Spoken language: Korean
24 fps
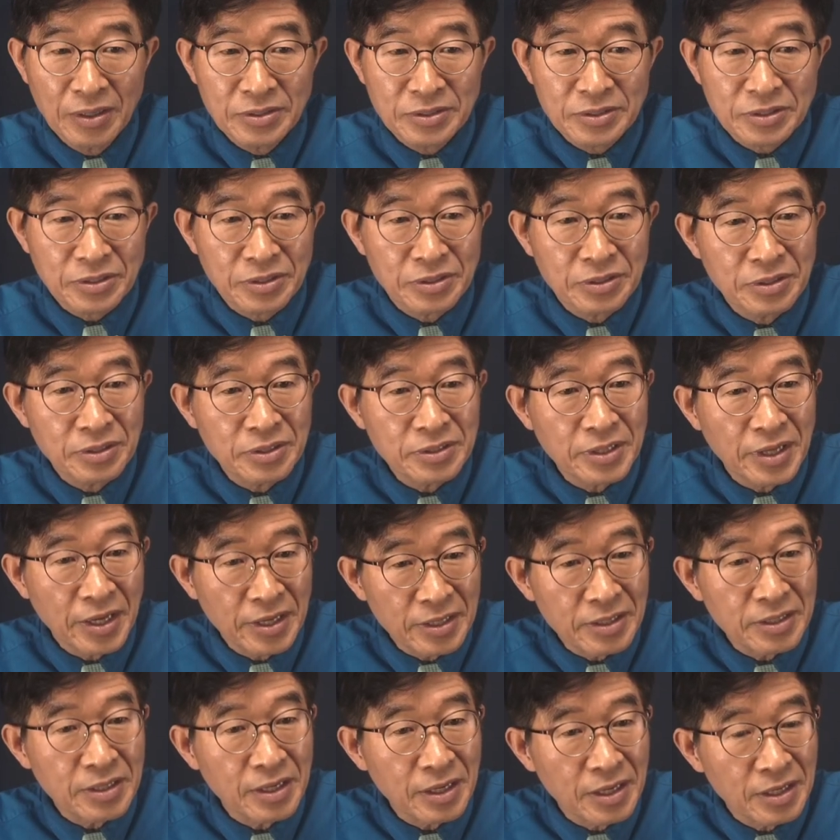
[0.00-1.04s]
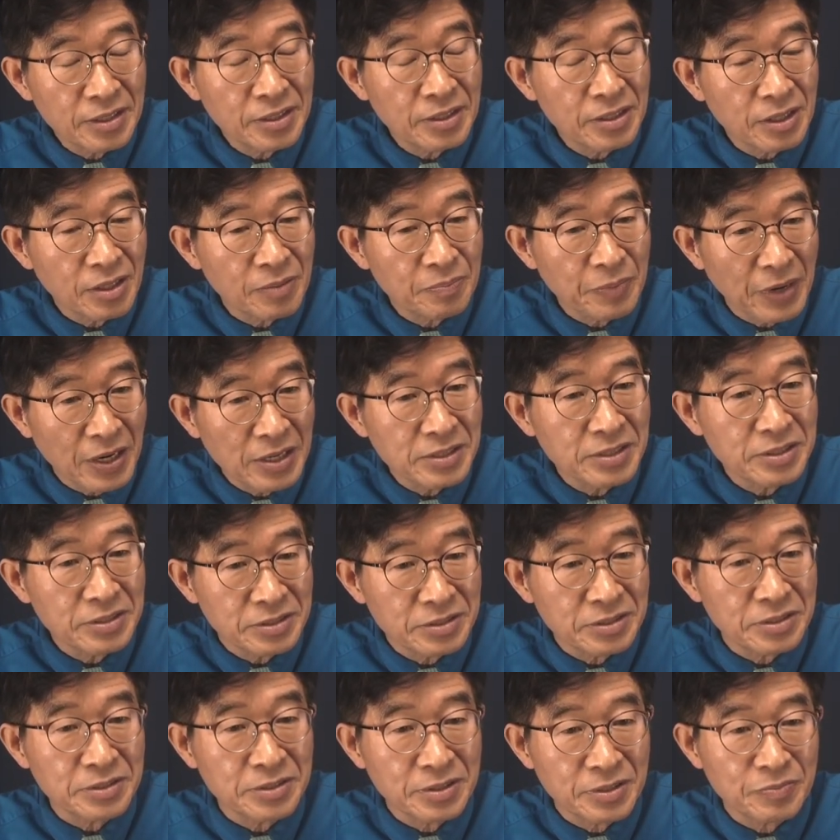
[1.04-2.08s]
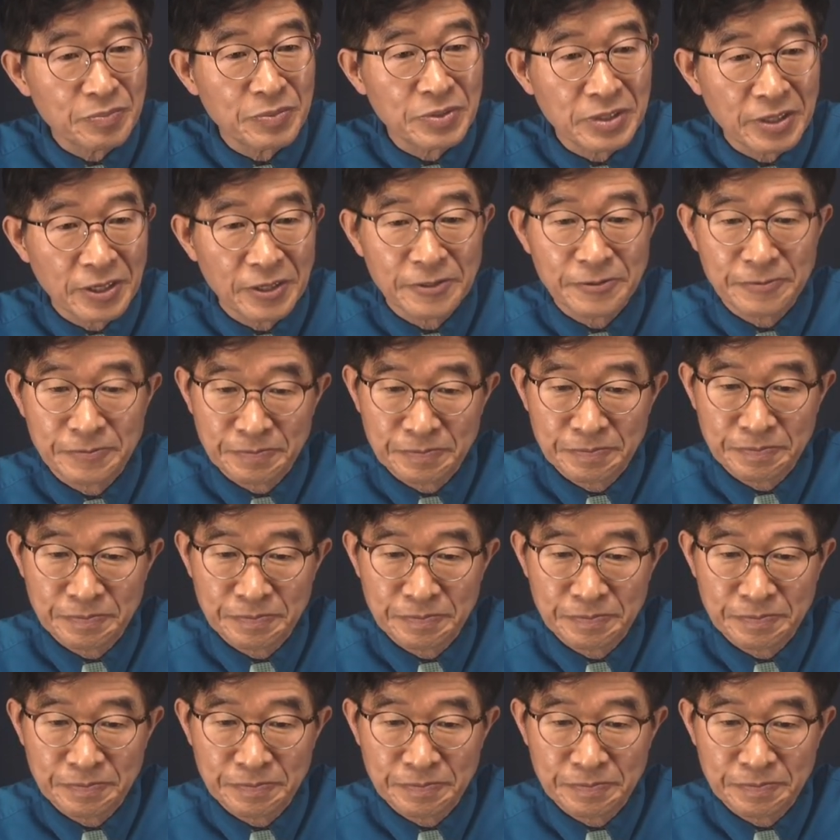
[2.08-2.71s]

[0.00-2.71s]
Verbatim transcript: 선거 데이터가 이렇게 밝혀진 겁니다.